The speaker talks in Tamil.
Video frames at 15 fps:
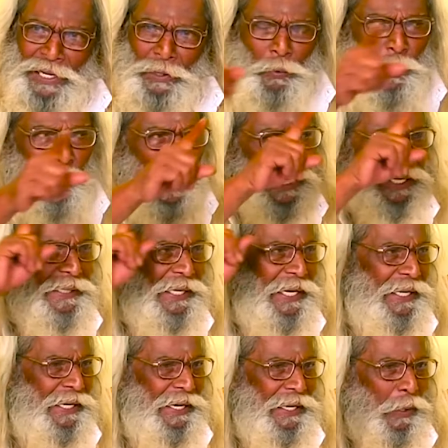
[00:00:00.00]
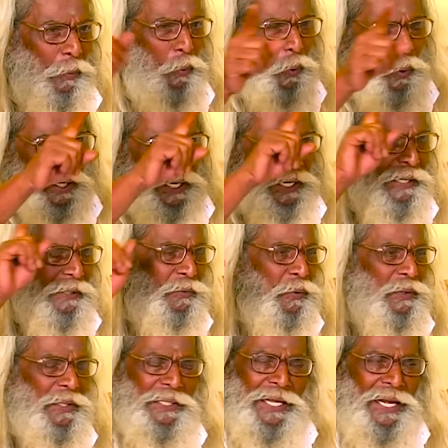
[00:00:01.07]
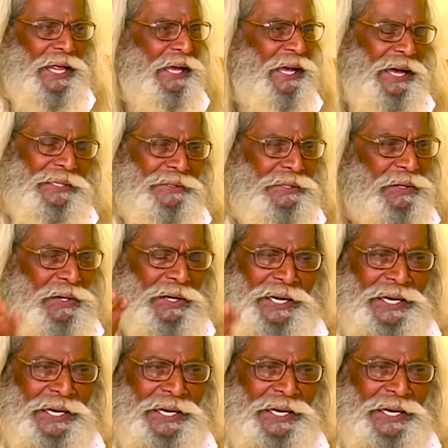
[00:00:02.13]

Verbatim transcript: வெளி உலகத்தில் இருக்கிற ஊர்களுக்கு சுத்தத்தால் காசிக்கோ